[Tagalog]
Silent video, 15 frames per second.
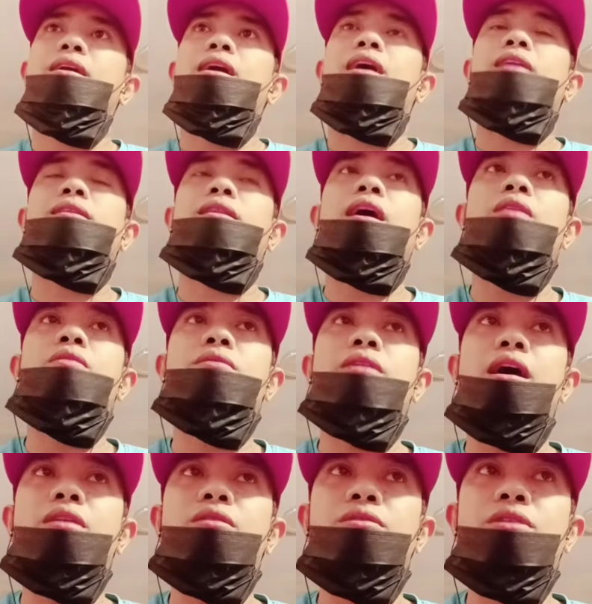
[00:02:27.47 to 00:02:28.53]
At lalong
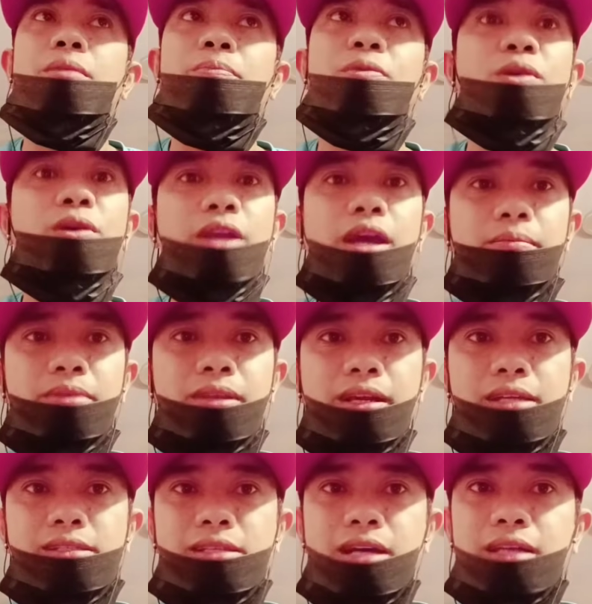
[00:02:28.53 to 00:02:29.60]
lalo na po na
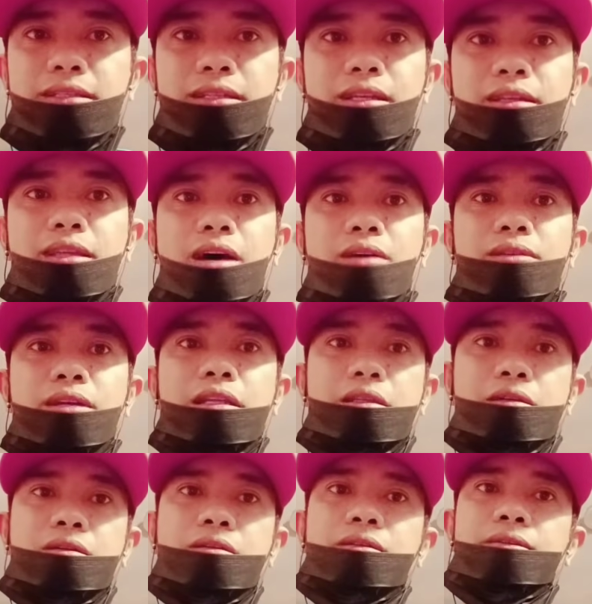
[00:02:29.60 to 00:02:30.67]
ibinigay sa atin ng tao na
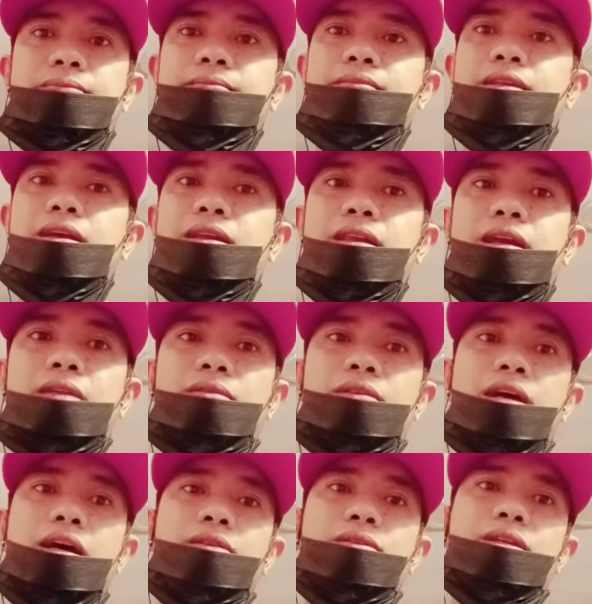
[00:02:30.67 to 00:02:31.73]
ito. Lalong
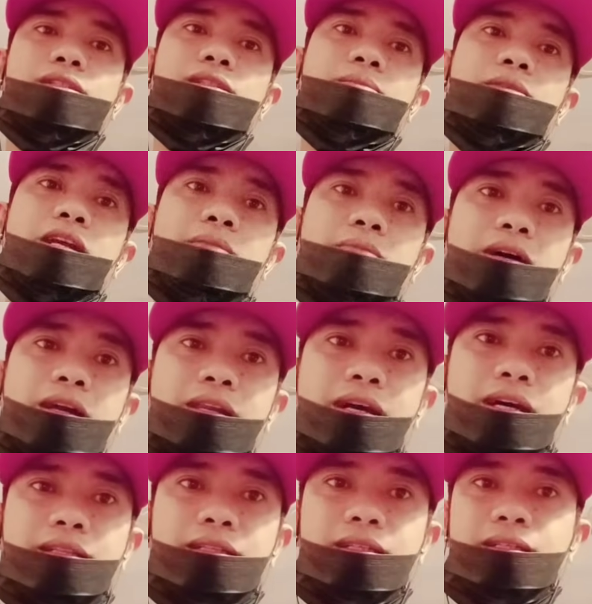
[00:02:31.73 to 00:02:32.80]
lalo na sa minamahal
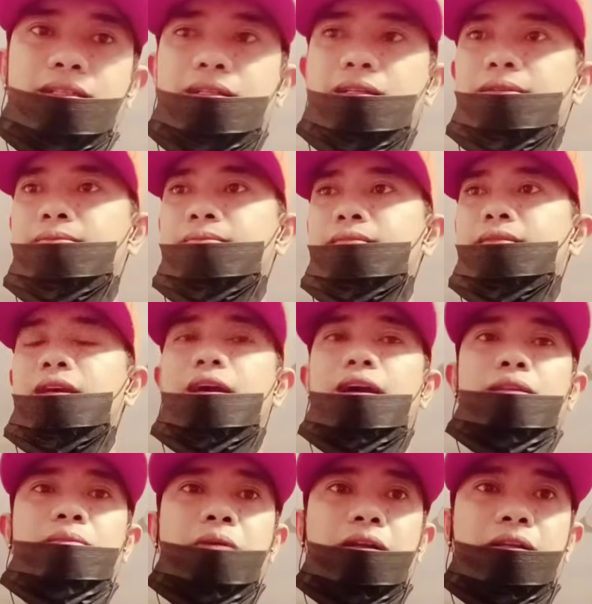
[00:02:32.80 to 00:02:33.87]
nating
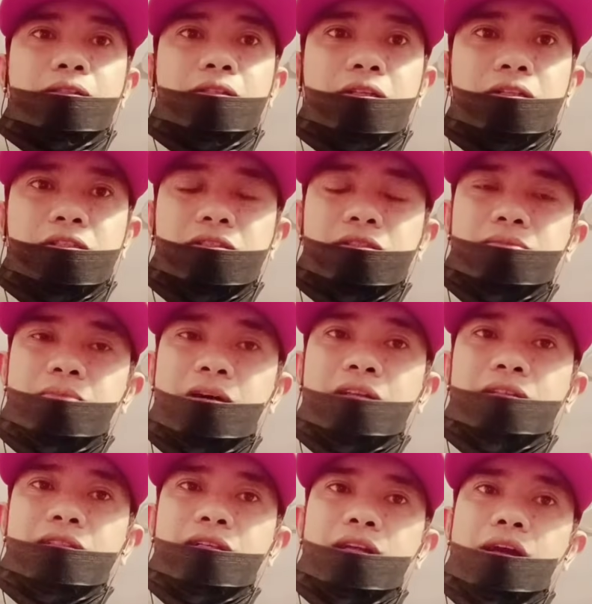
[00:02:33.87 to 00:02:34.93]
head managers,
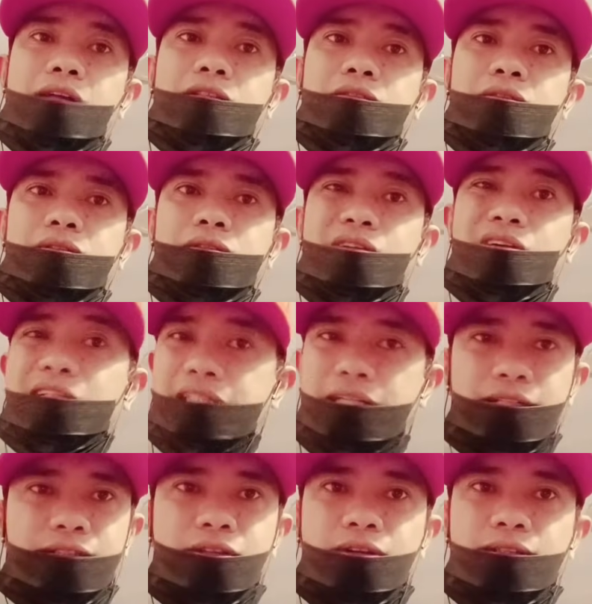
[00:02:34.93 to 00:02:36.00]
manager Exodus or
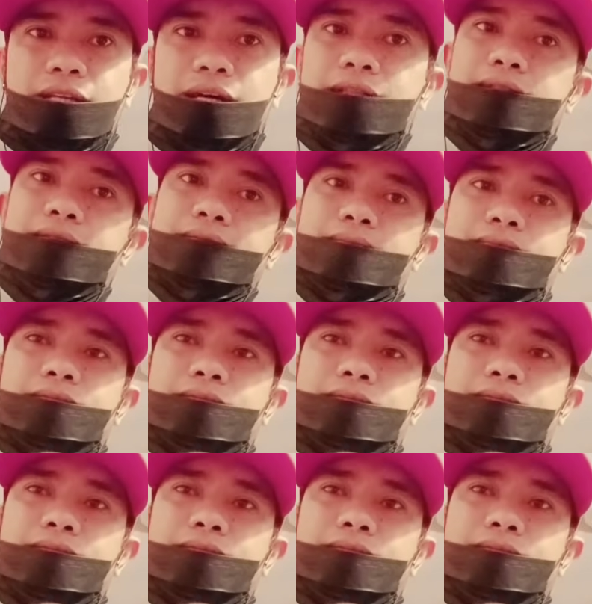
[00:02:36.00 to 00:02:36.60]
Sir Jordan.